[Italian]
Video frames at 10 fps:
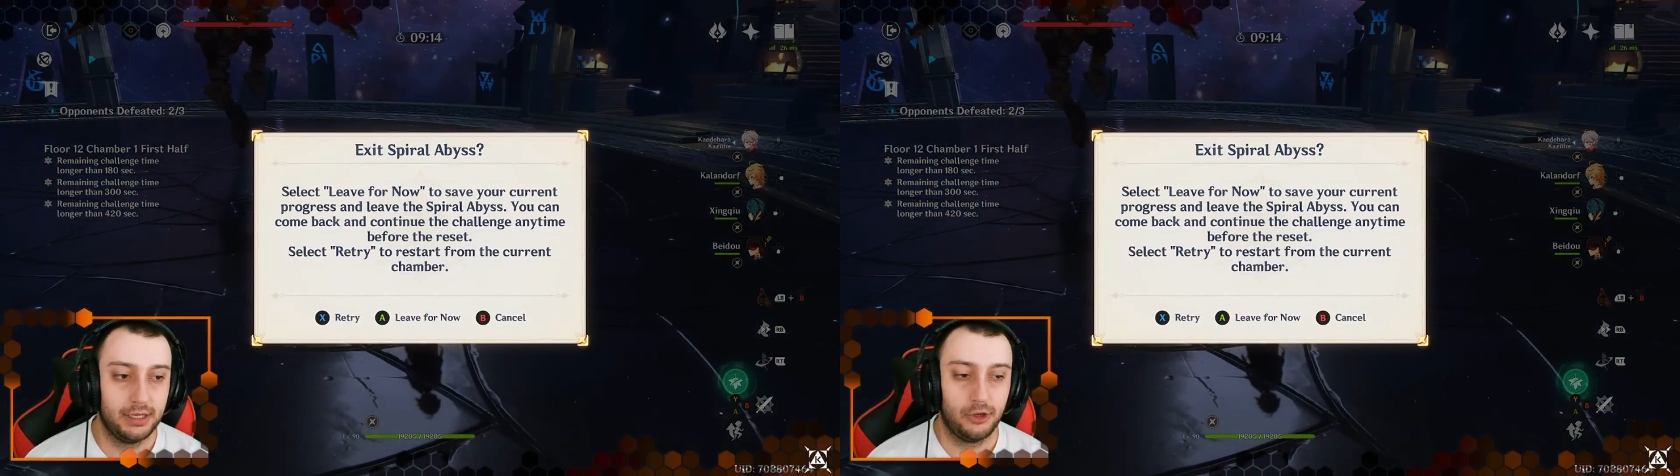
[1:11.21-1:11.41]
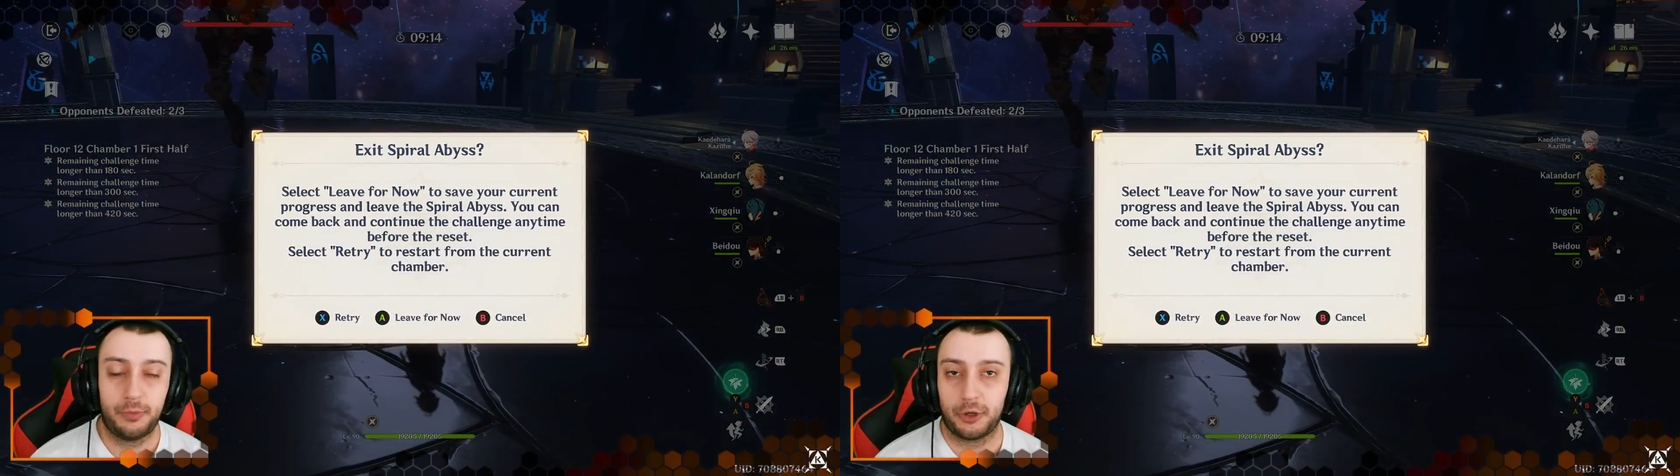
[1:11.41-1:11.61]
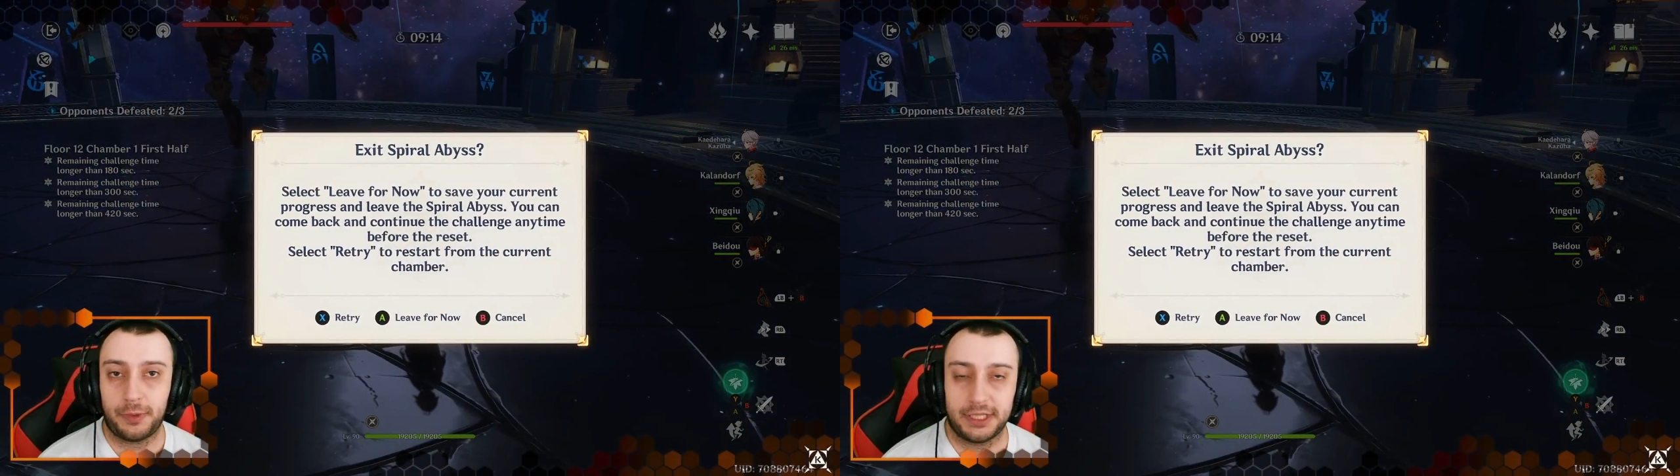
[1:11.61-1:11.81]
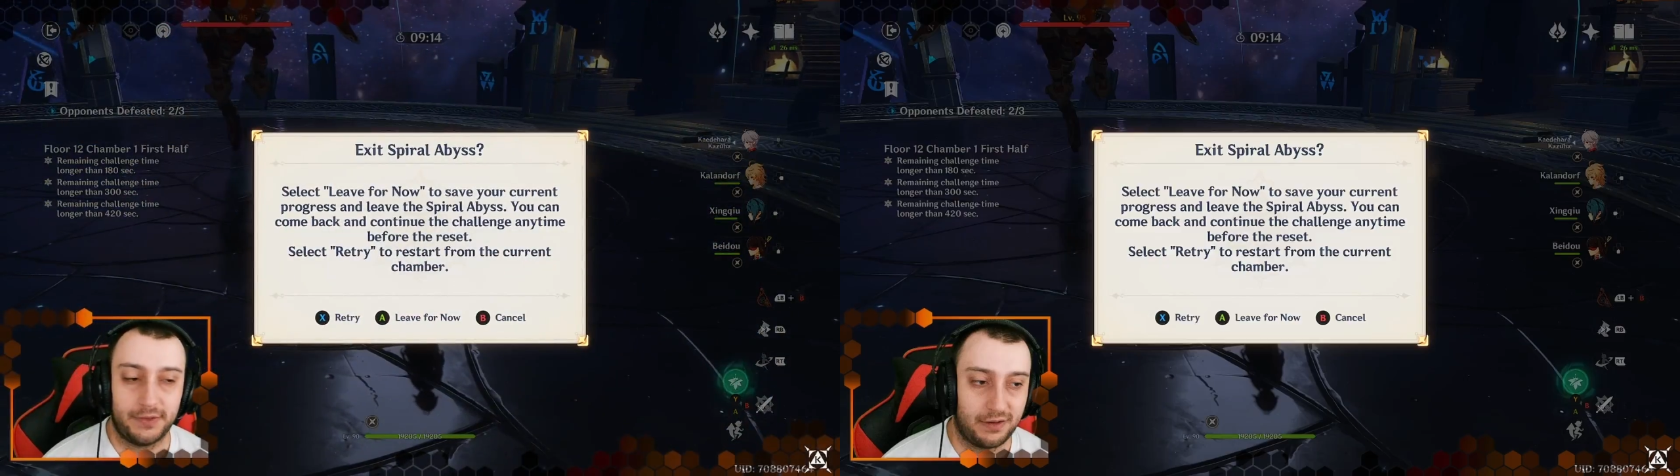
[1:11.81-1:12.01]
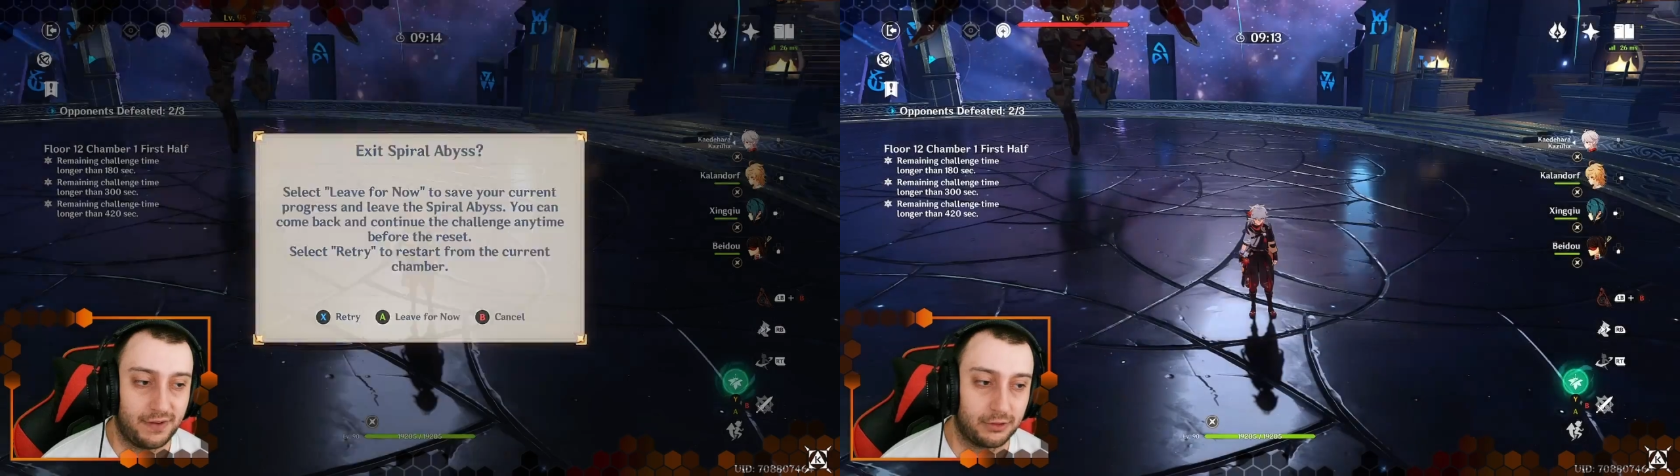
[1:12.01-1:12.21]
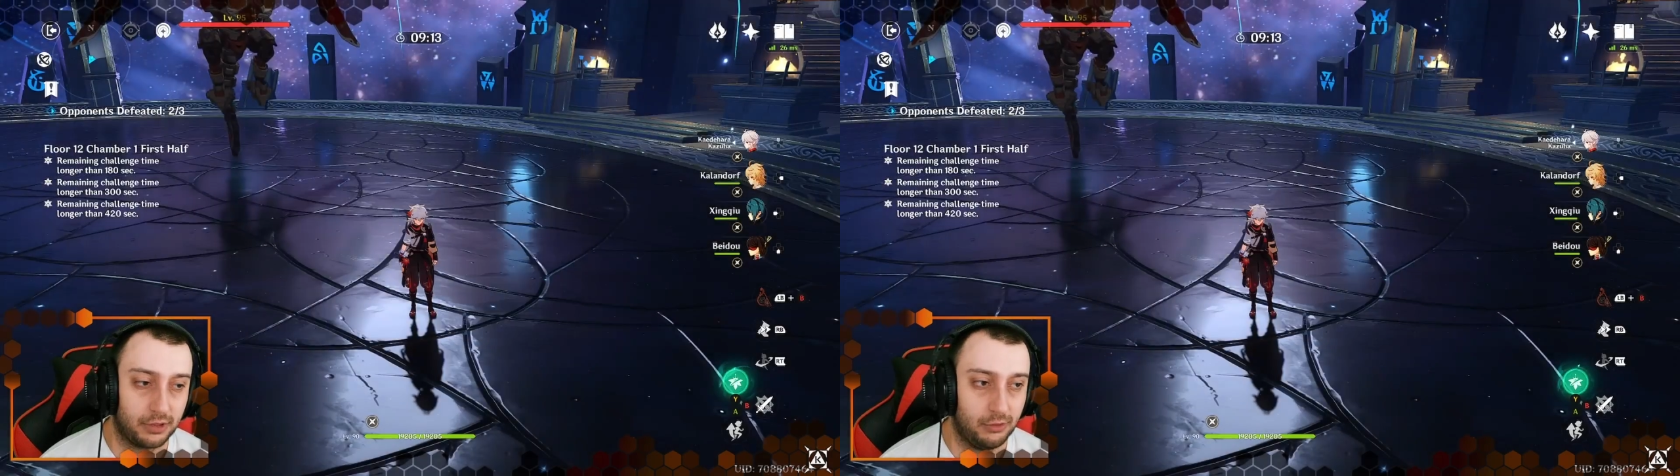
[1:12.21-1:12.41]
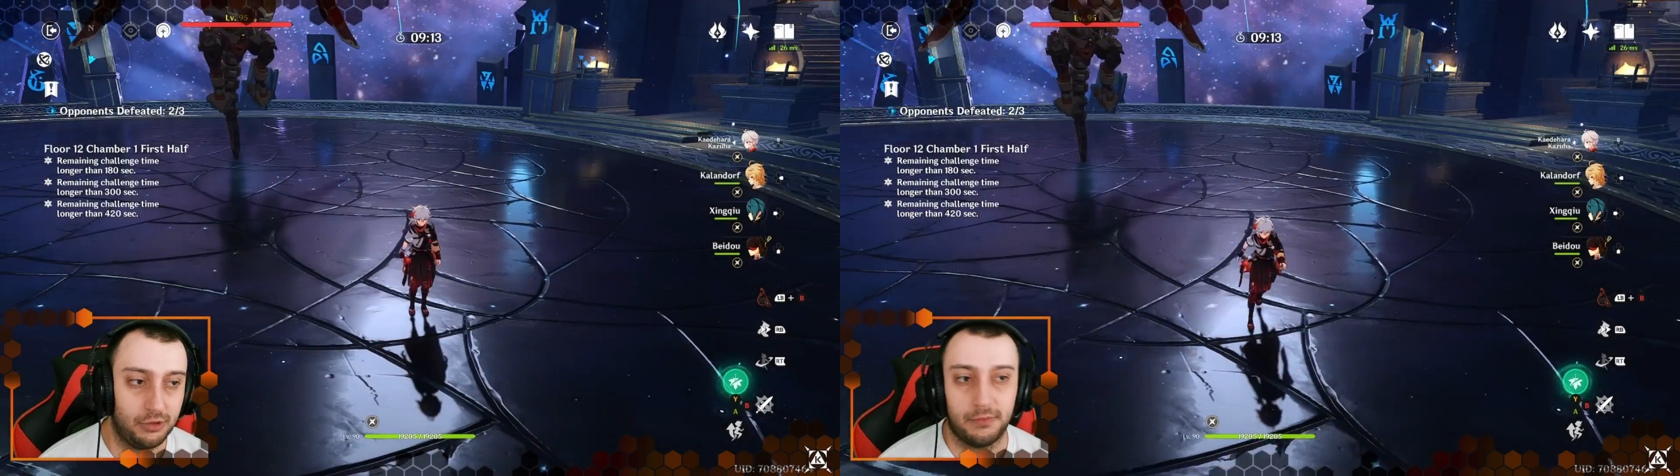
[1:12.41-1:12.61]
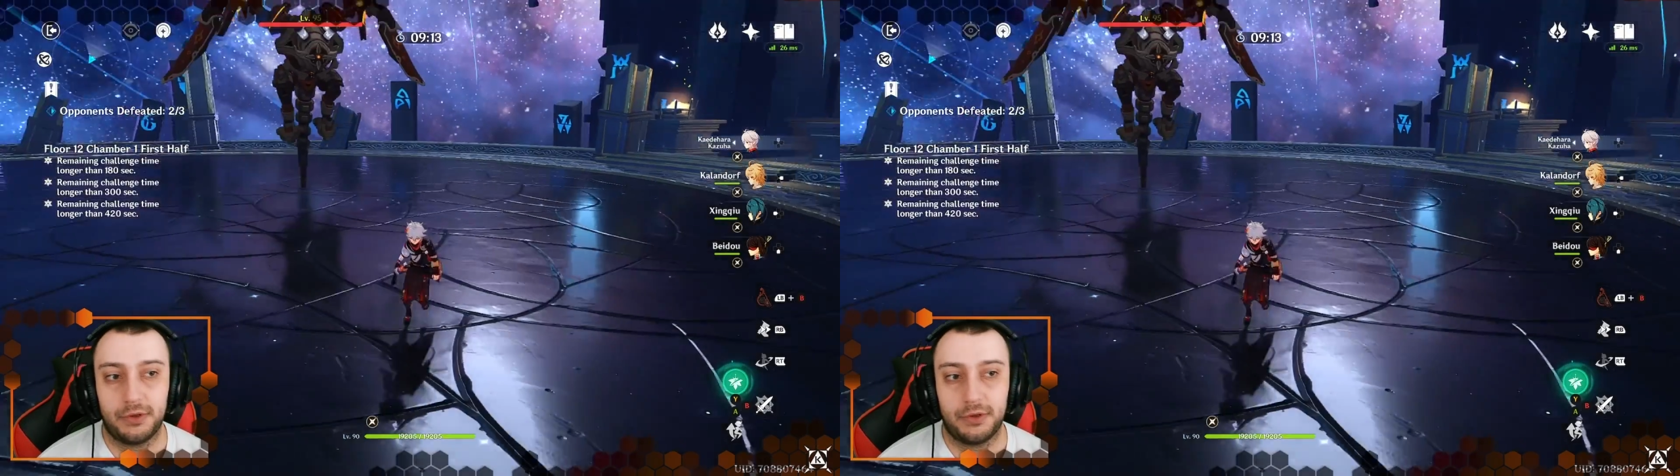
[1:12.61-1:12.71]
non preoccupatevi del fatto che lui non